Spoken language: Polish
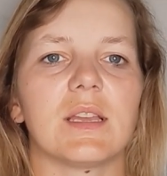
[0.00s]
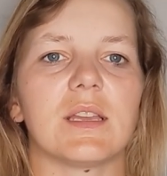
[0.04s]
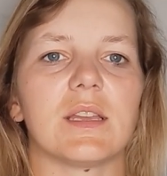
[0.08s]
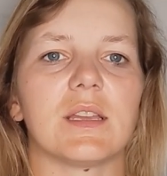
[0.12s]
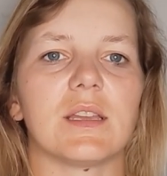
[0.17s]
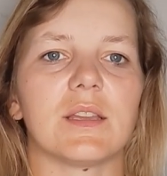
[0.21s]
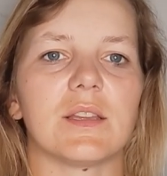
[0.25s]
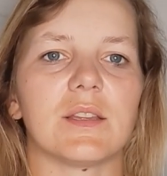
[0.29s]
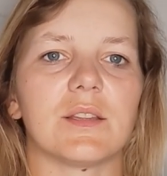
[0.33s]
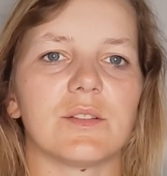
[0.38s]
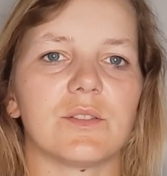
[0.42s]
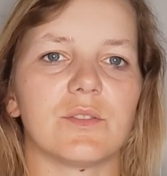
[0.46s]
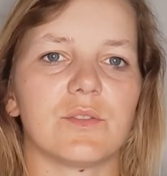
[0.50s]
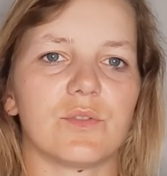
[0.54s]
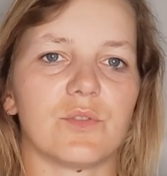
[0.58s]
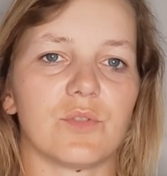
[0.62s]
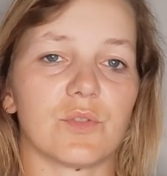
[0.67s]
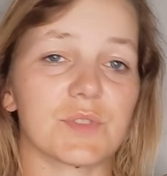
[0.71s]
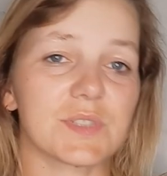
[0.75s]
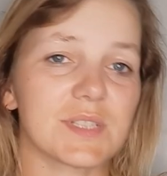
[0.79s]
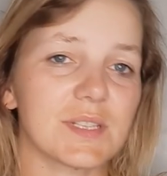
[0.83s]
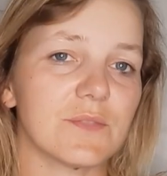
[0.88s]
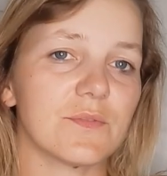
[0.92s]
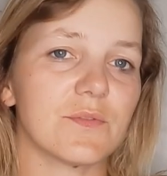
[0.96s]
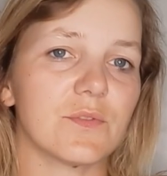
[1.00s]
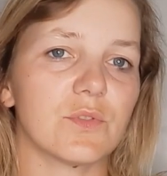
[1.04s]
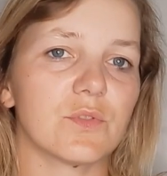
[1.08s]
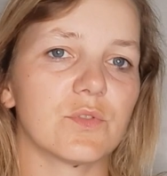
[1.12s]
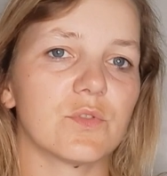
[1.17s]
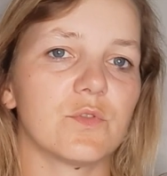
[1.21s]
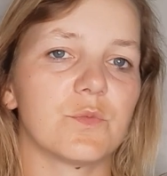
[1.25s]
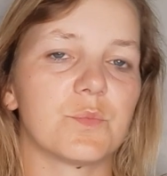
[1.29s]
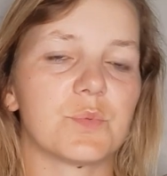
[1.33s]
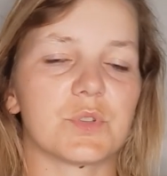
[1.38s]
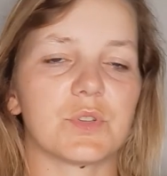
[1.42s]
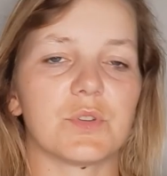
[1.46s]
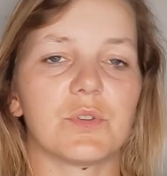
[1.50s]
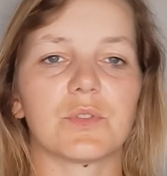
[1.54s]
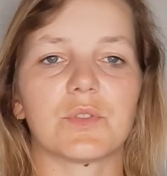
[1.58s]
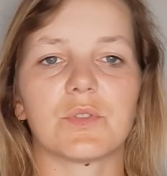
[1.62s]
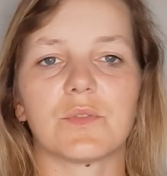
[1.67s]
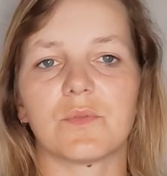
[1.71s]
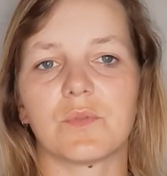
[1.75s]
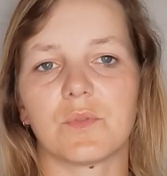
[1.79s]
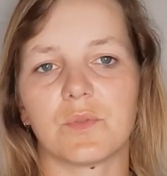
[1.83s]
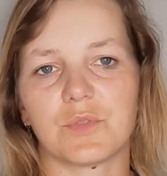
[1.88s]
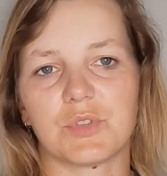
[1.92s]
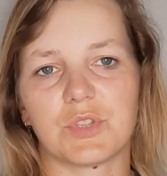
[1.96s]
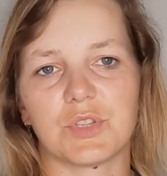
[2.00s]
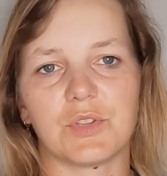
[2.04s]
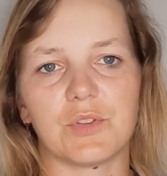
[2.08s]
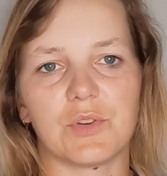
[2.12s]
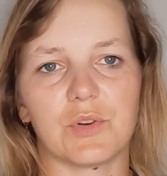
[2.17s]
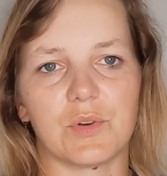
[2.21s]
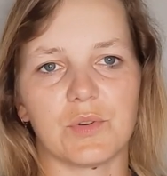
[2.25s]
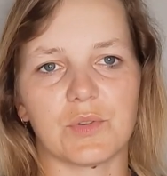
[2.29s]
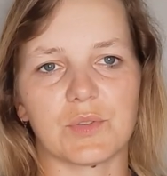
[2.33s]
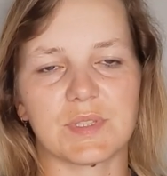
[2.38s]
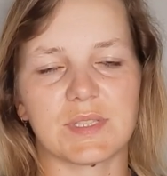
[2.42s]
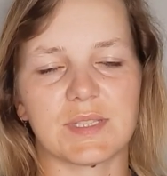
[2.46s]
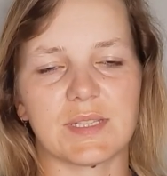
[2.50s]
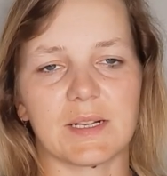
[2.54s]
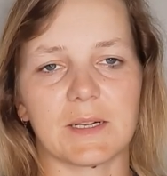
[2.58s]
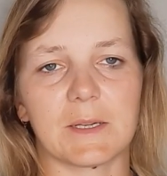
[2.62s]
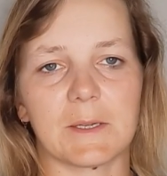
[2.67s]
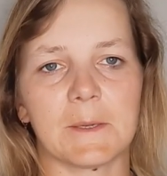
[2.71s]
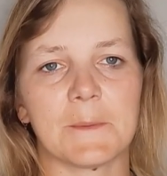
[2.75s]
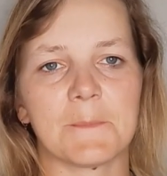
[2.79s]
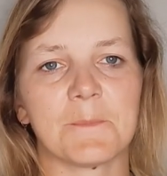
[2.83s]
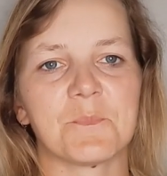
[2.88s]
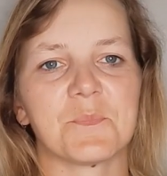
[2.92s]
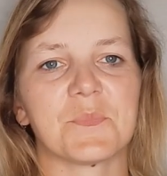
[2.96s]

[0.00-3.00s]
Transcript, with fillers: y, do zawodów, przygotowują się do odznak.